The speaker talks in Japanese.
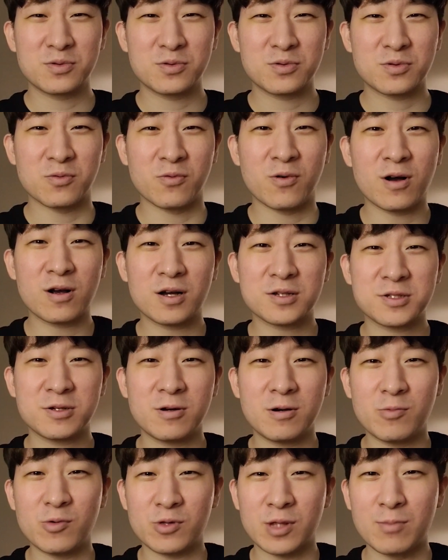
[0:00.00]
でワッカさん
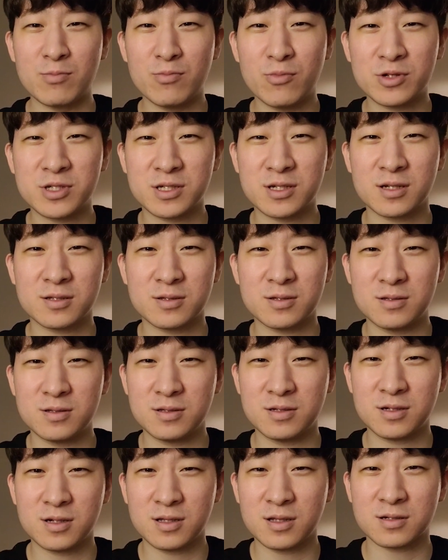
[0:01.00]
はもう何も知 ら,
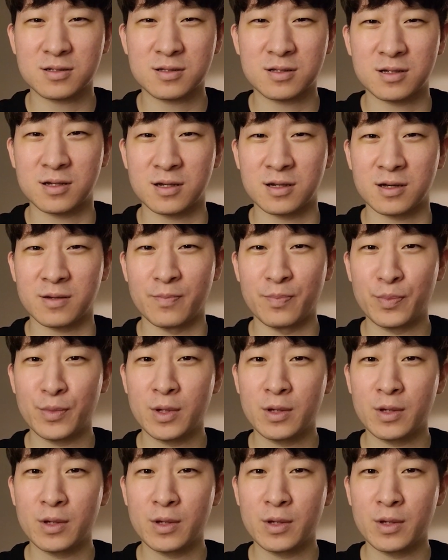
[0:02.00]
知らなくて、